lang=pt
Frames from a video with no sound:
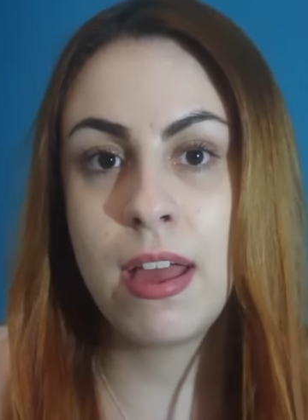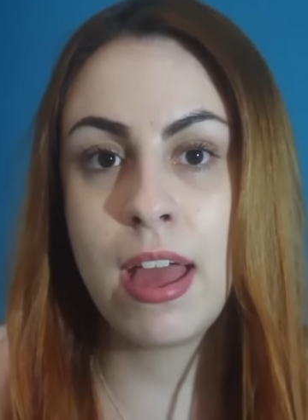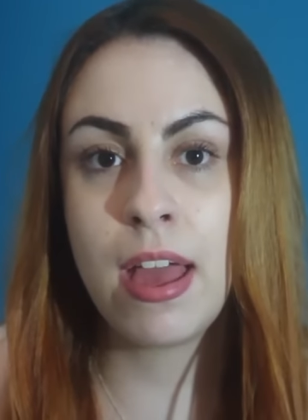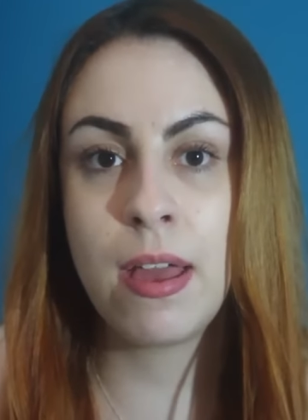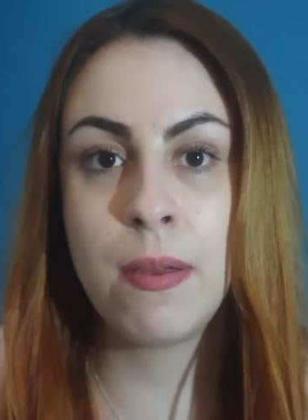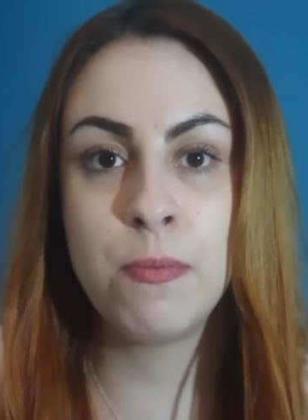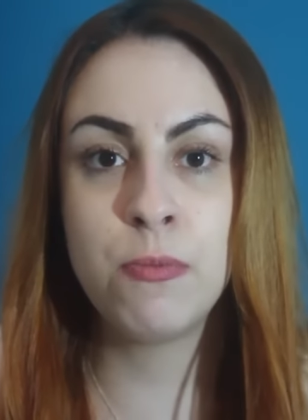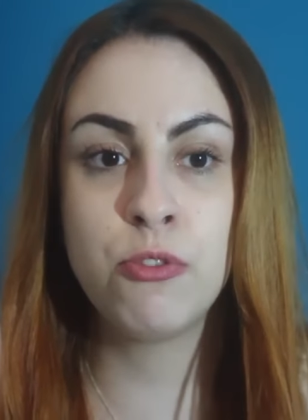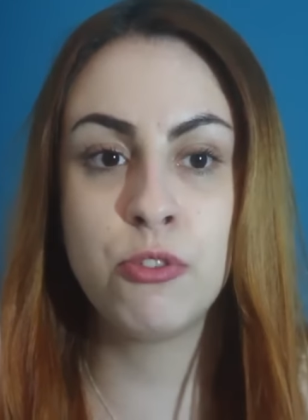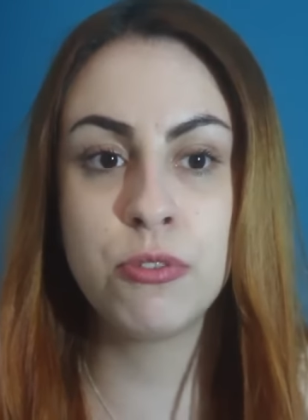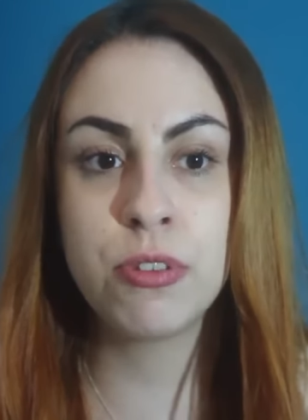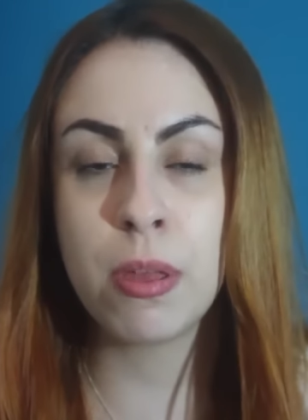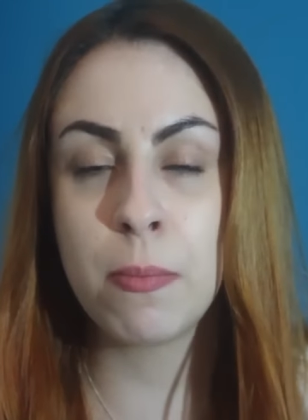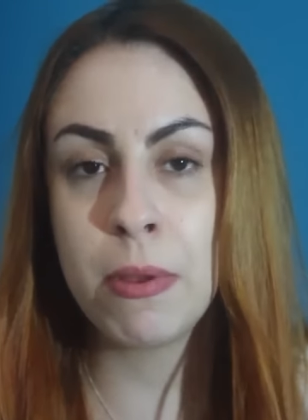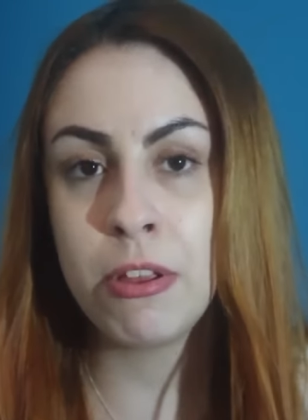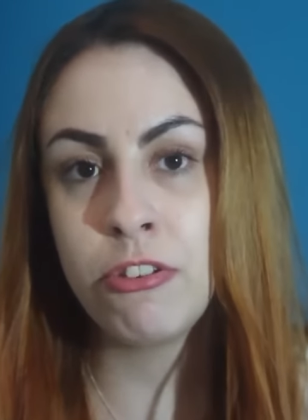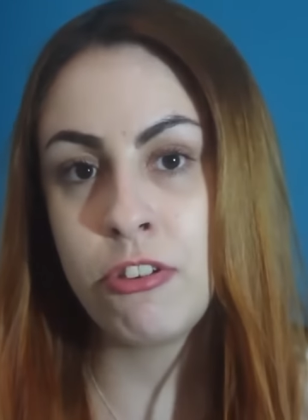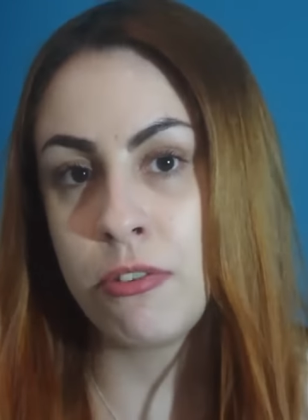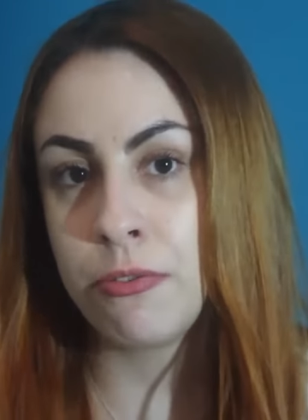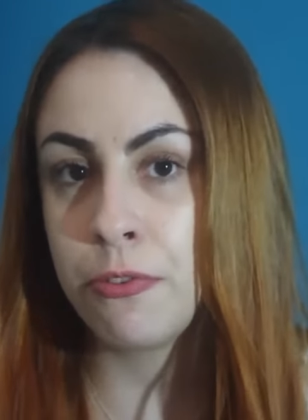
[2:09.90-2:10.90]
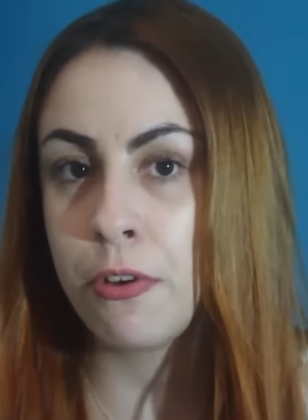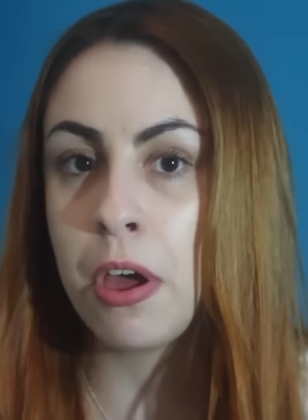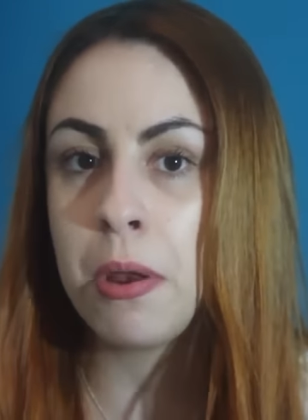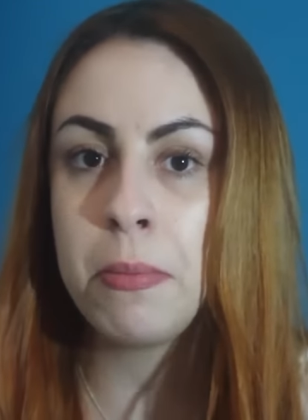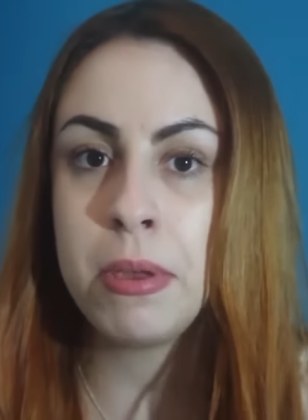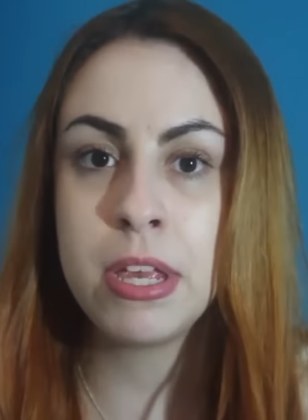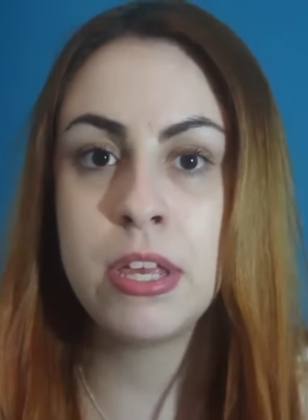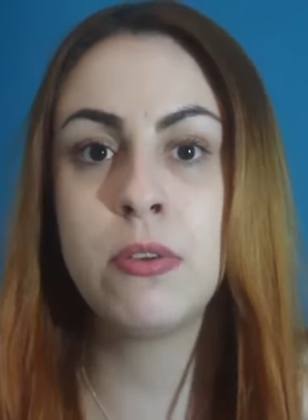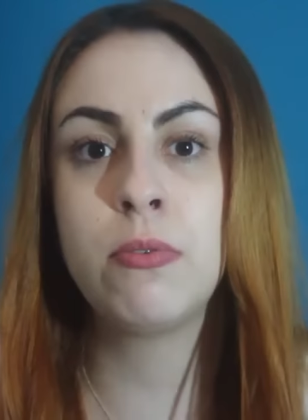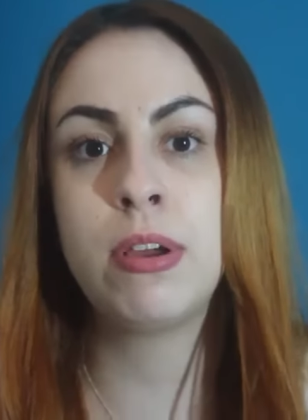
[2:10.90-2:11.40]
é justamente a
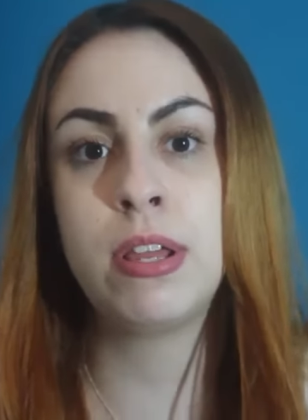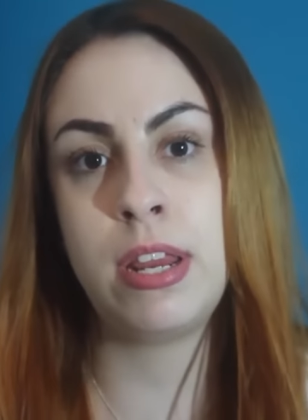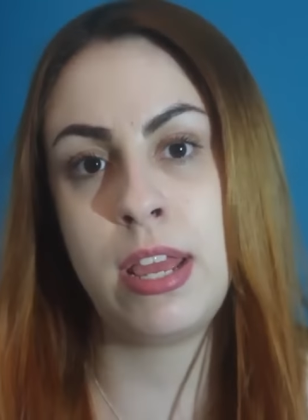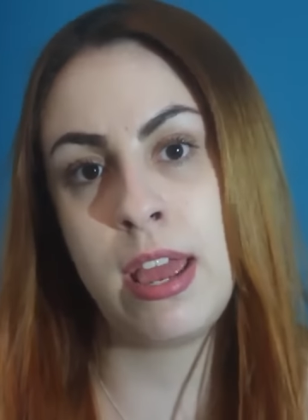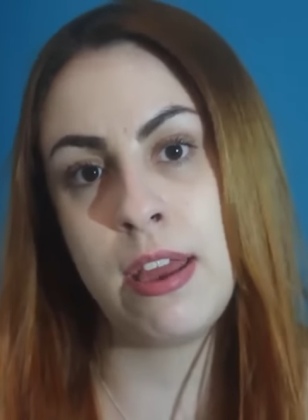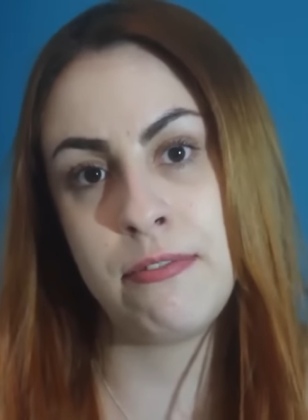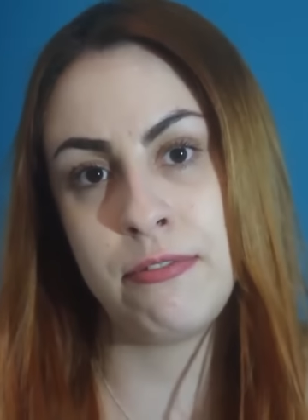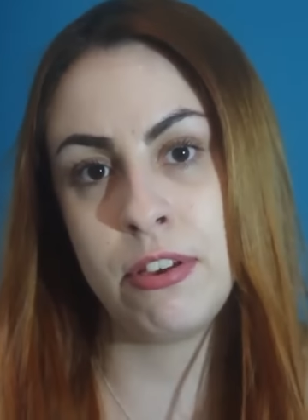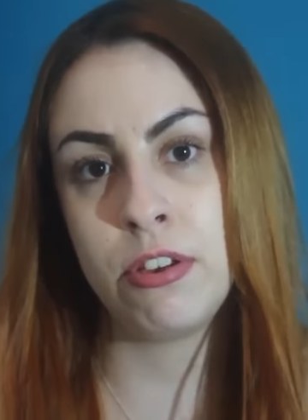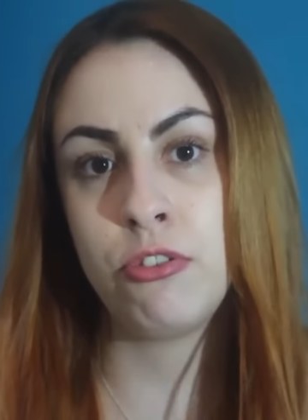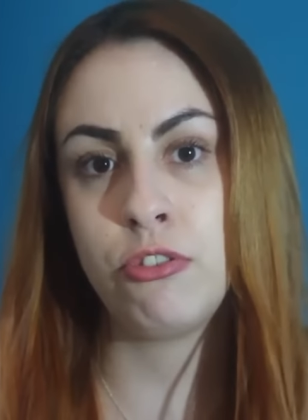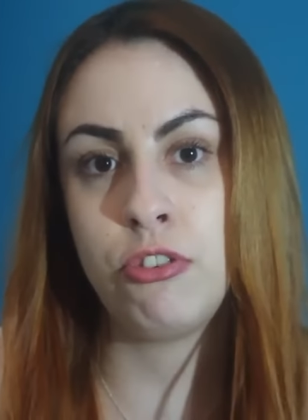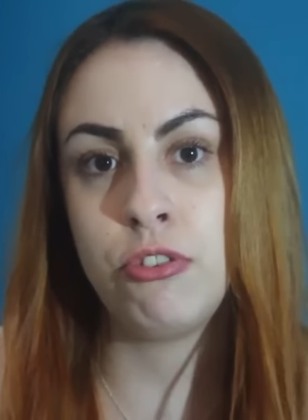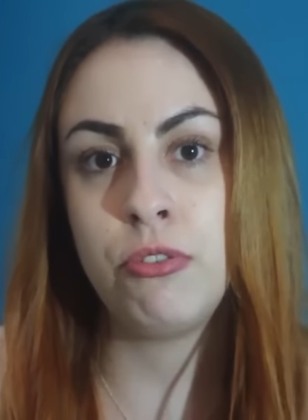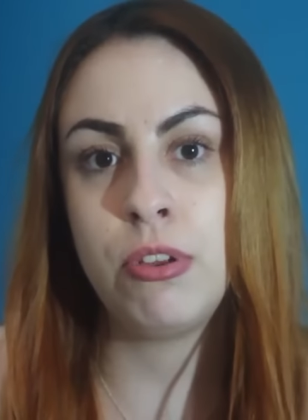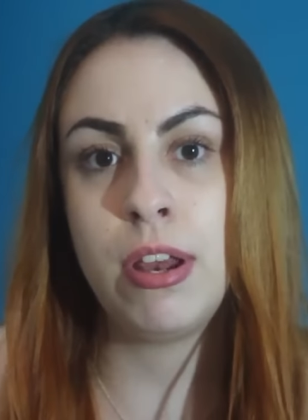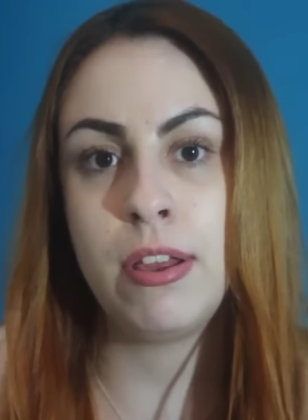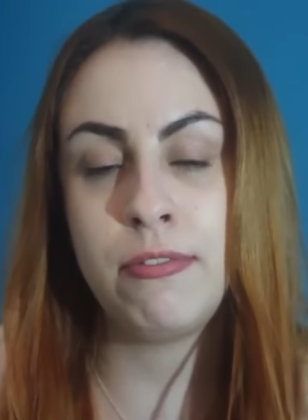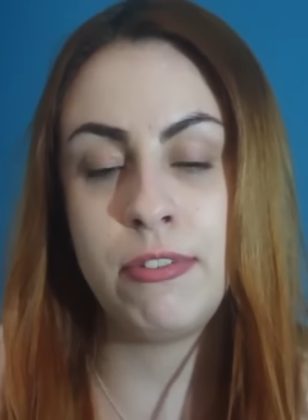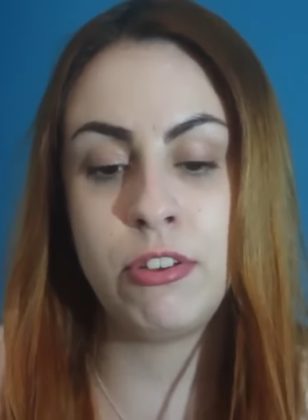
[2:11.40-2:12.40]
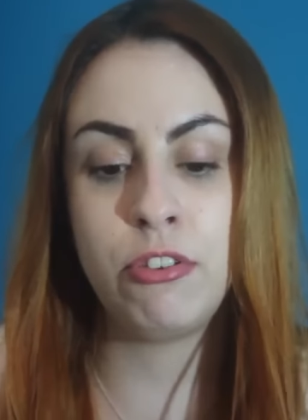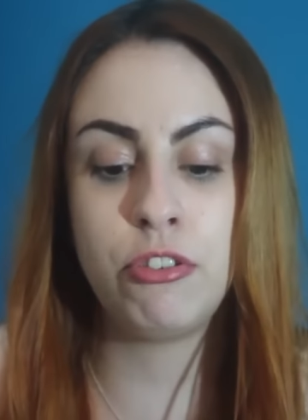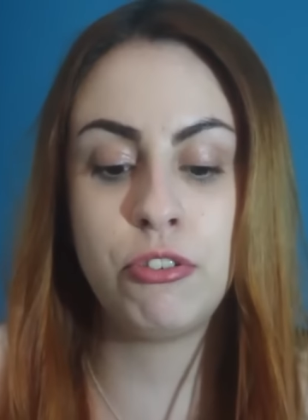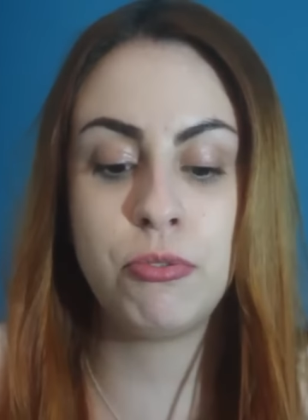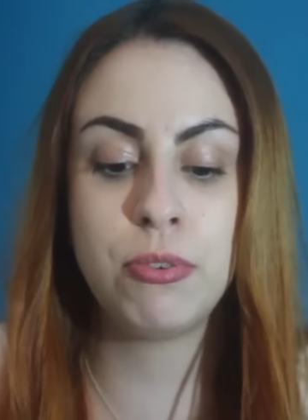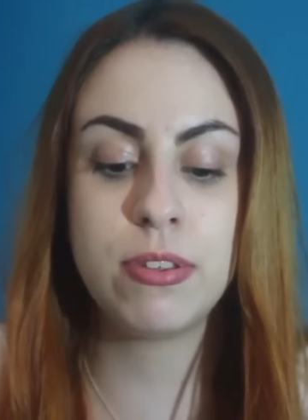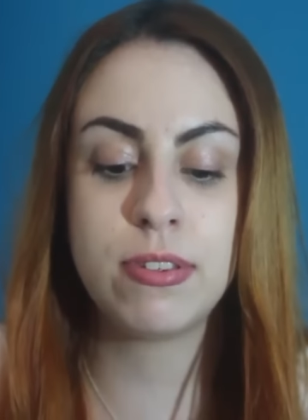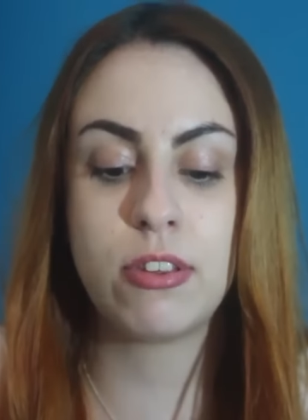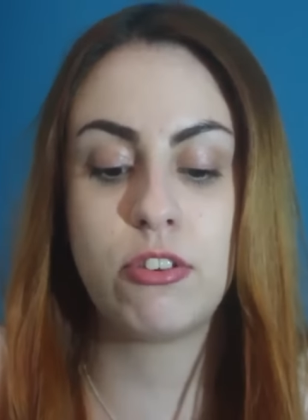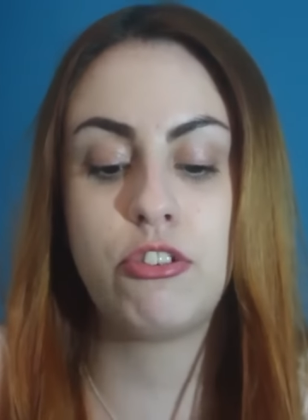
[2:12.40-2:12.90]
forma em que o Enê é vendido, ele é
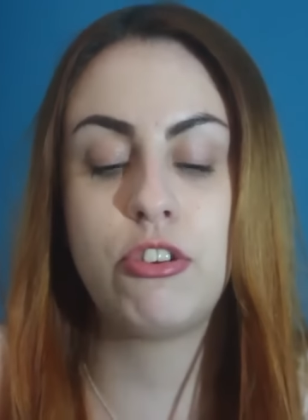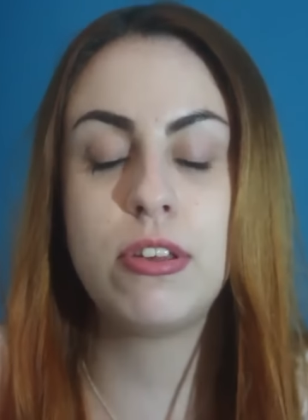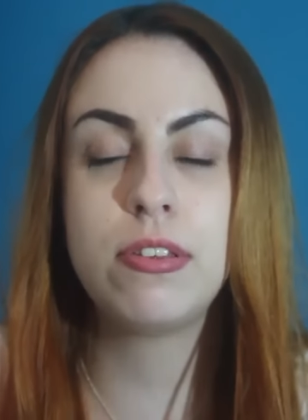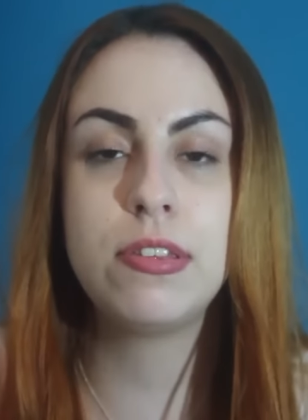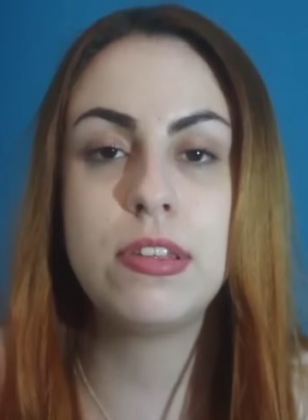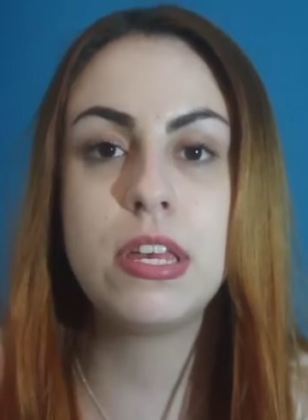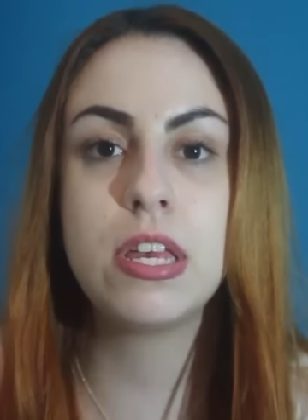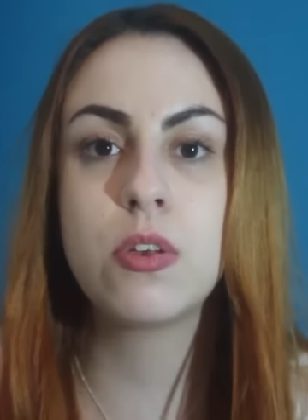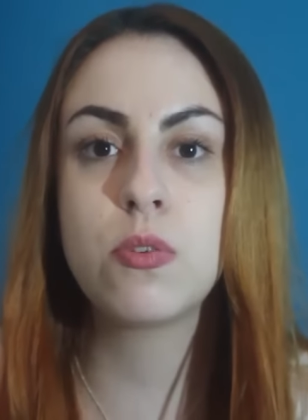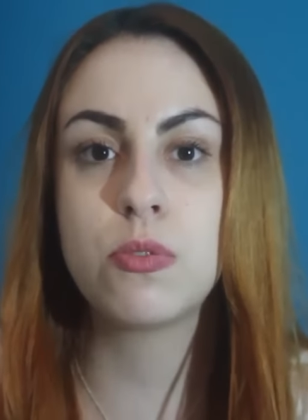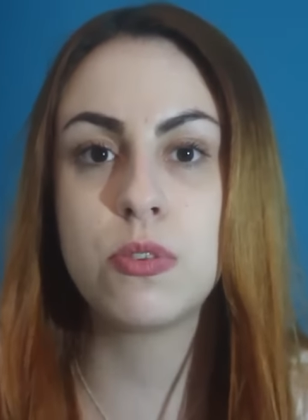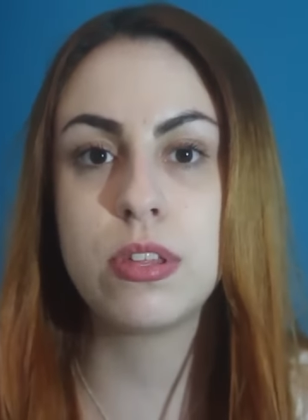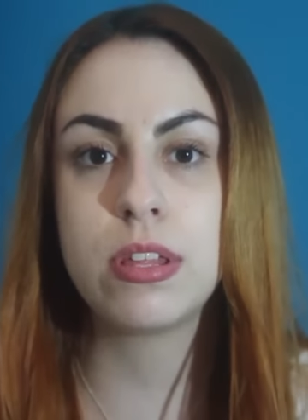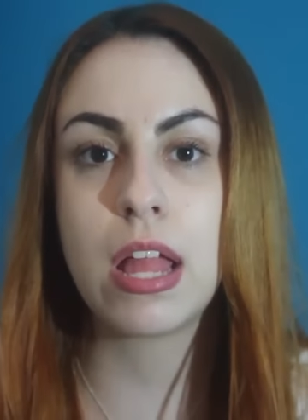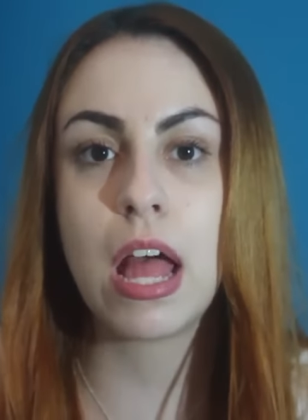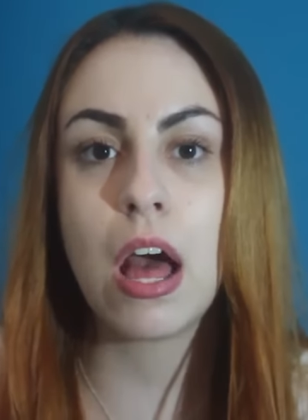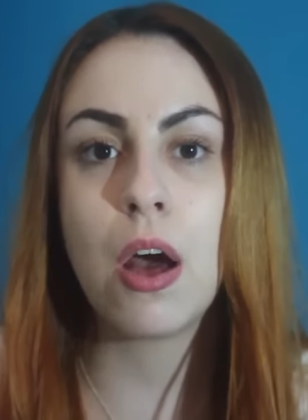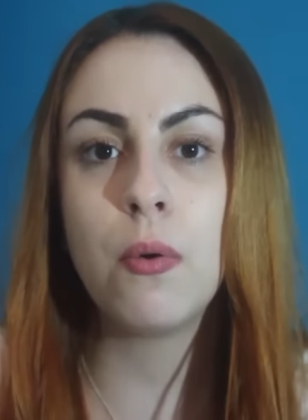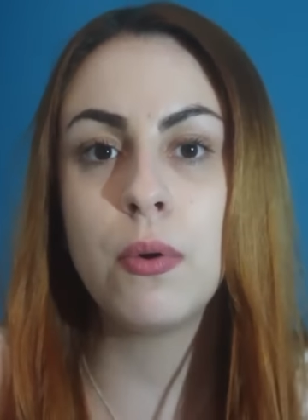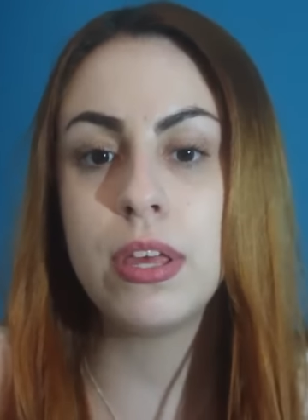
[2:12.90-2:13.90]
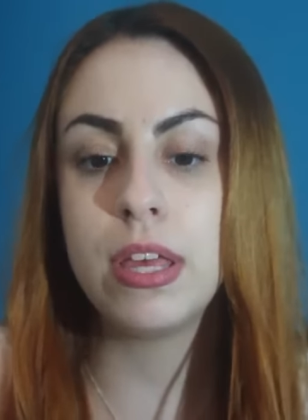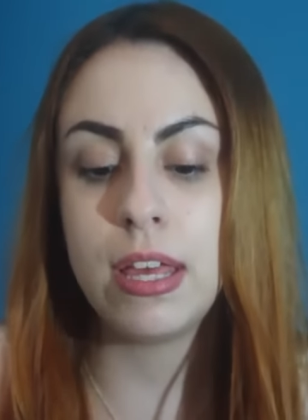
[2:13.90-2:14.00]
vendido em sachezinhos e tal,